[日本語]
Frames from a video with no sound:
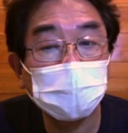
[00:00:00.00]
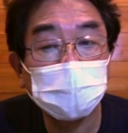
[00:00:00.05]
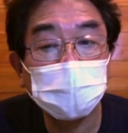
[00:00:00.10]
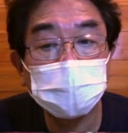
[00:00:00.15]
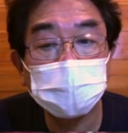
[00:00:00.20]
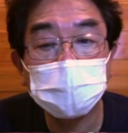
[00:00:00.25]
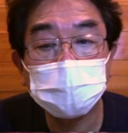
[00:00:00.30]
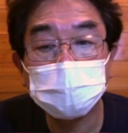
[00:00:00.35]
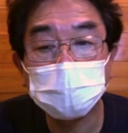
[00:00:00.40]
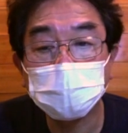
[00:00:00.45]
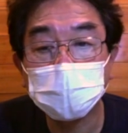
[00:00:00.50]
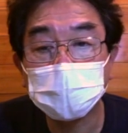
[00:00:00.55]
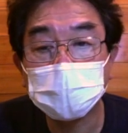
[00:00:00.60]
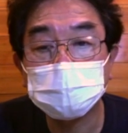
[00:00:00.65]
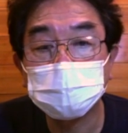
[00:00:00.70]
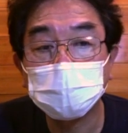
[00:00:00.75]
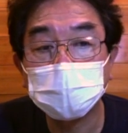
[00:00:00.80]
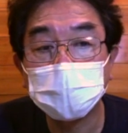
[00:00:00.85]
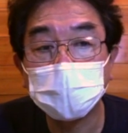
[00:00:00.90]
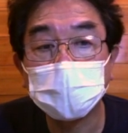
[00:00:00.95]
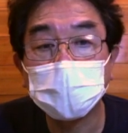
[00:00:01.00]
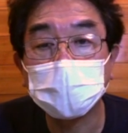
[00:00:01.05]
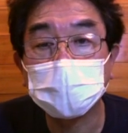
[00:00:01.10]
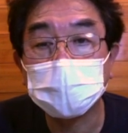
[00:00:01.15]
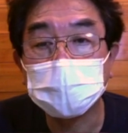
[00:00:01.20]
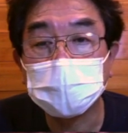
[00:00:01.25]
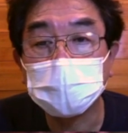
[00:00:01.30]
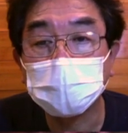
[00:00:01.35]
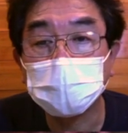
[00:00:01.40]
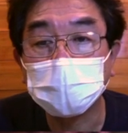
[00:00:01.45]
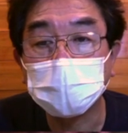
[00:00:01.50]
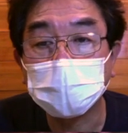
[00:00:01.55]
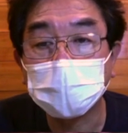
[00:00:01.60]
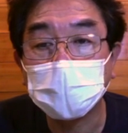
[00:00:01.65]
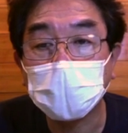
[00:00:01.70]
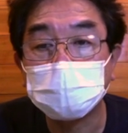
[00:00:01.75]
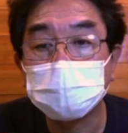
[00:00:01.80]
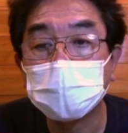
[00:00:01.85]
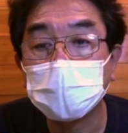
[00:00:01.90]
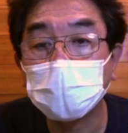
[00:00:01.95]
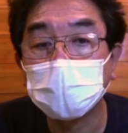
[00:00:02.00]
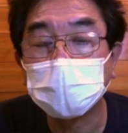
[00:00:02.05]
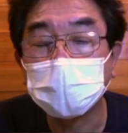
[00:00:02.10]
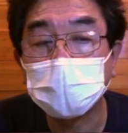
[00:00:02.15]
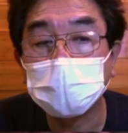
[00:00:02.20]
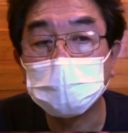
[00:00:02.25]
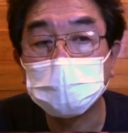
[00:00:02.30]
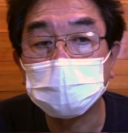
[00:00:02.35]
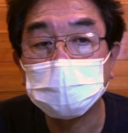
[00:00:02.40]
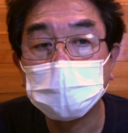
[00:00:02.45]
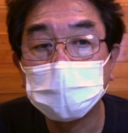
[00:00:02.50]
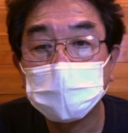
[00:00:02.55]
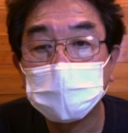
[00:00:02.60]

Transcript: 以前ちょっと私持っていたんですけど、キャブコンっていう、